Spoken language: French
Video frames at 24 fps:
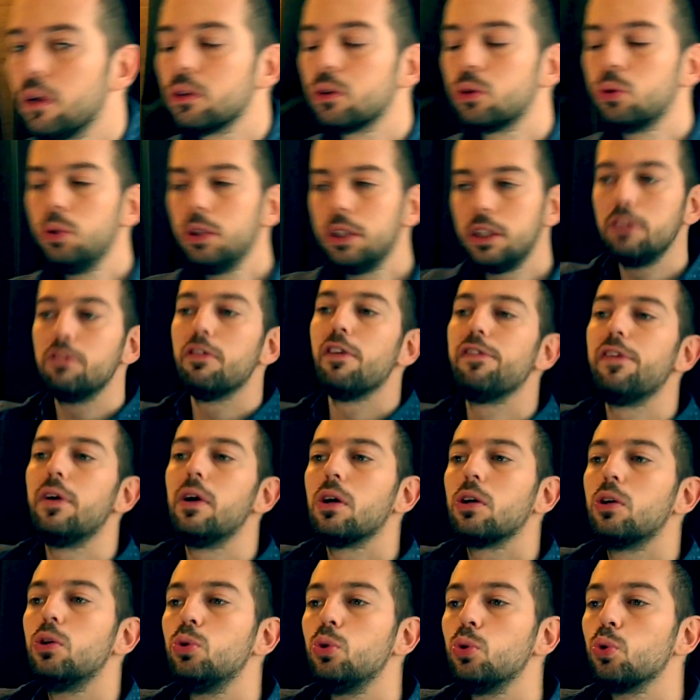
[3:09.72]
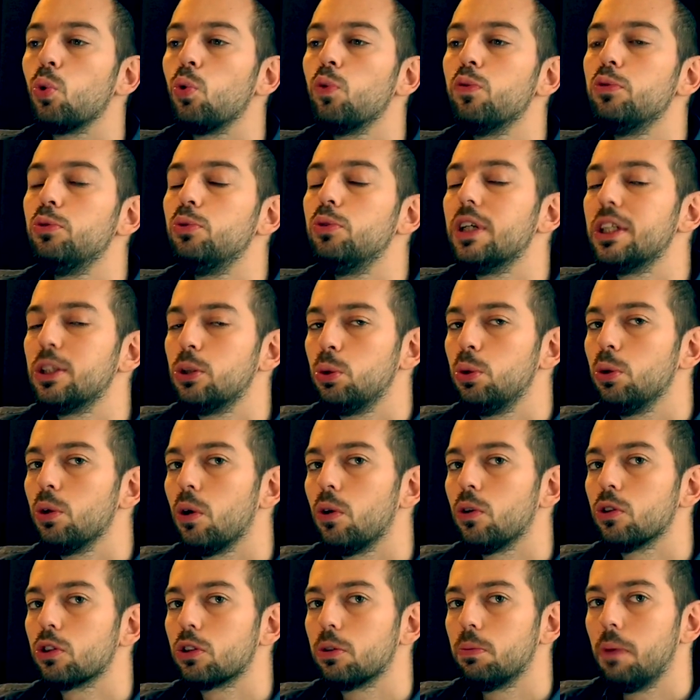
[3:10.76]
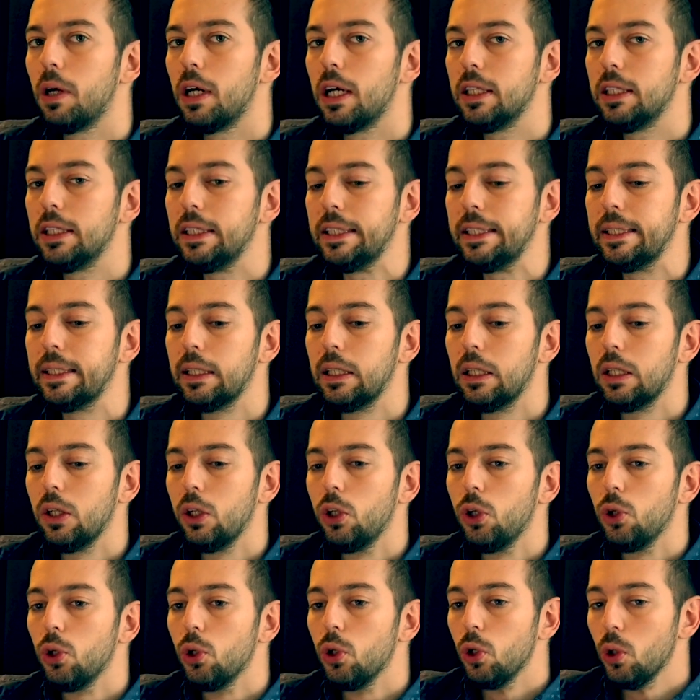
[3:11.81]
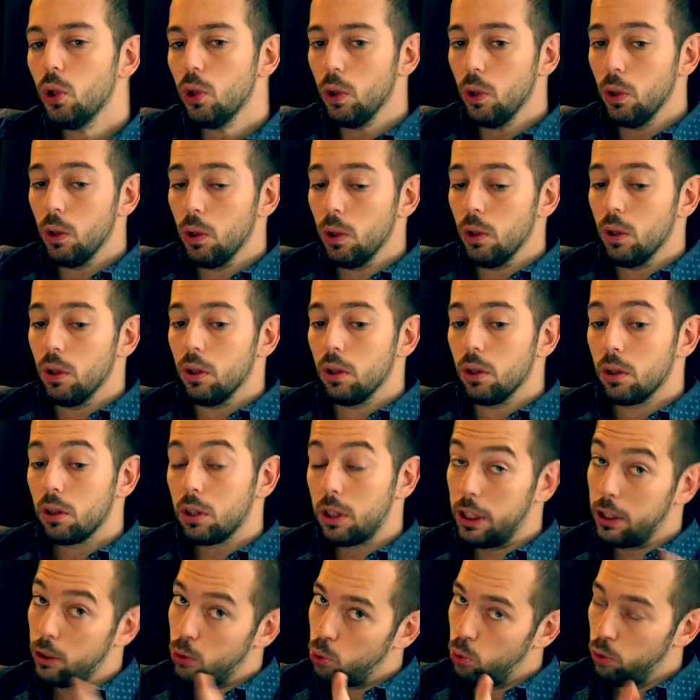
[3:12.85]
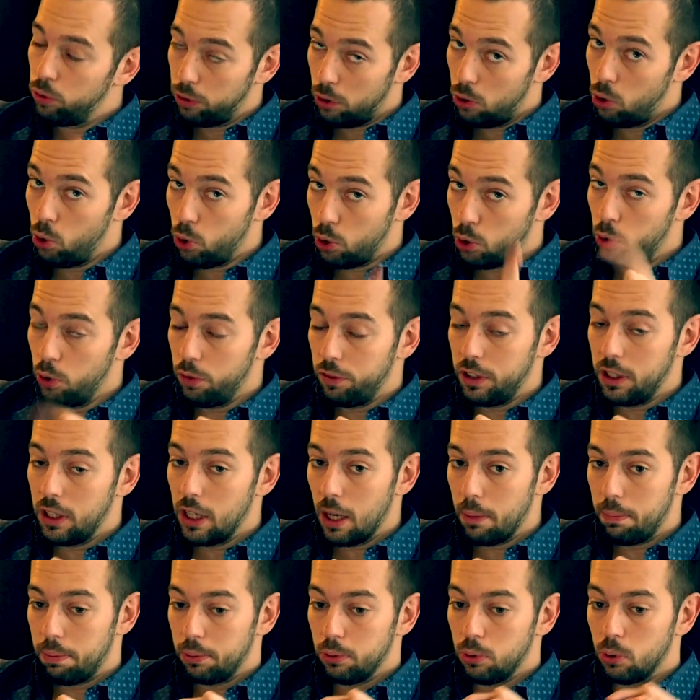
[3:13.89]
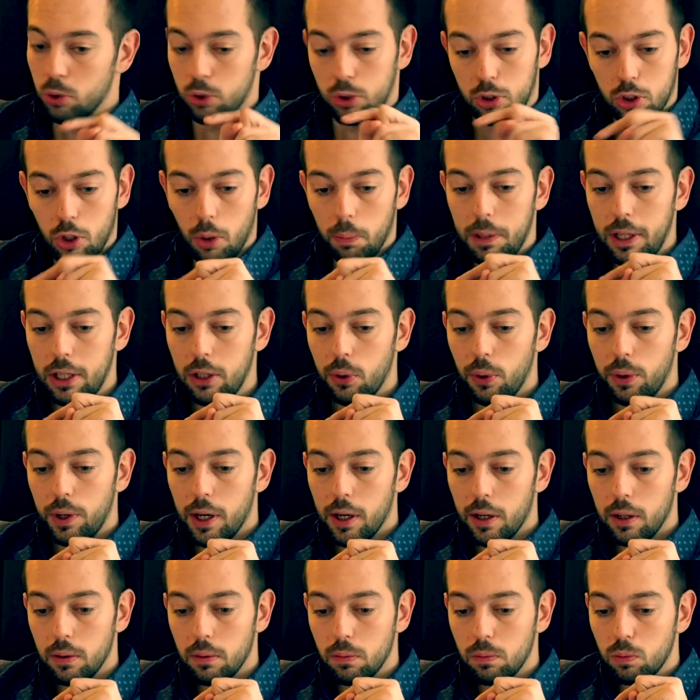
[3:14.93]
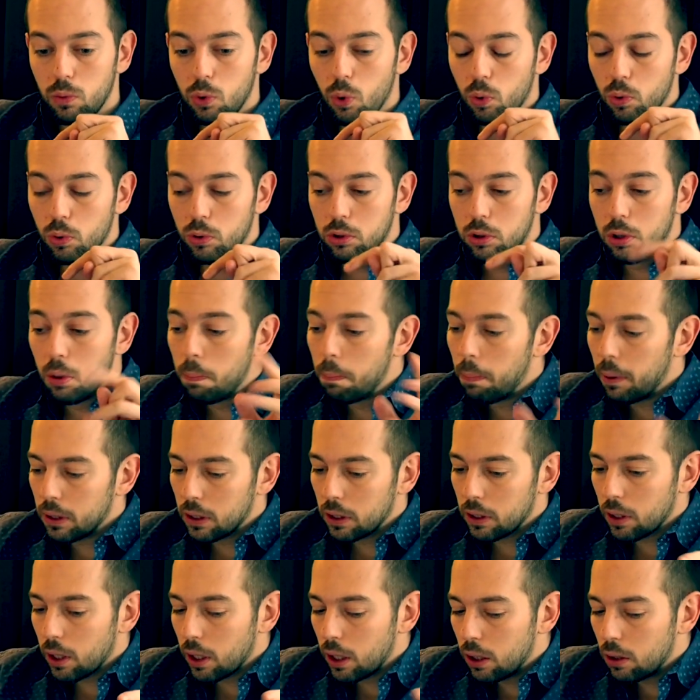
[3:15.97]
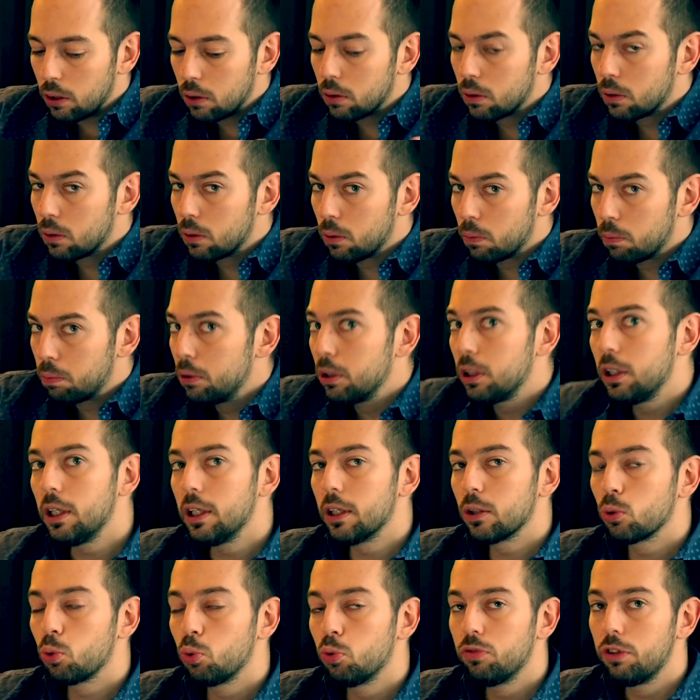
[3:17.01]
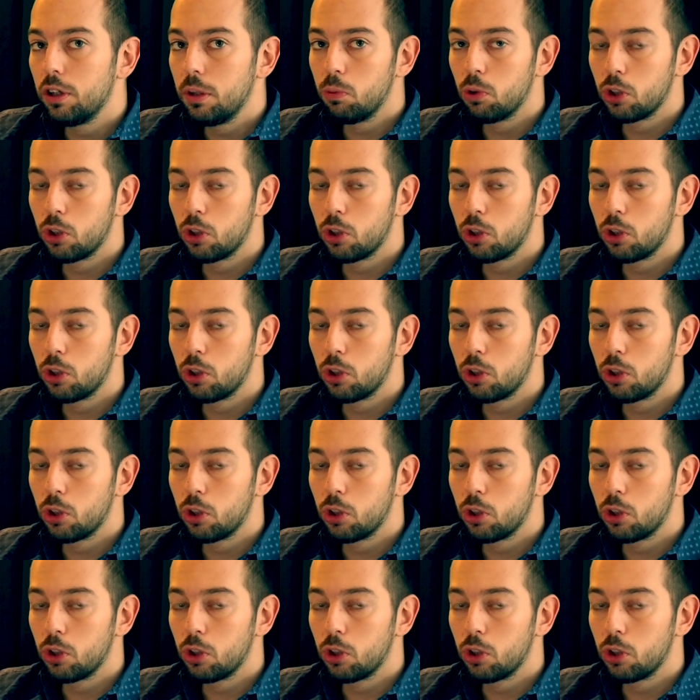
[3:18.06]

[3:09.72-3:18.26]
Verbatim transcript: Ensuite, il va falloir que tu trouves une assurance maladie qui couvre le Covid à plus de 100 000 dollars. Donc, c'est pas très compliqué à trouver.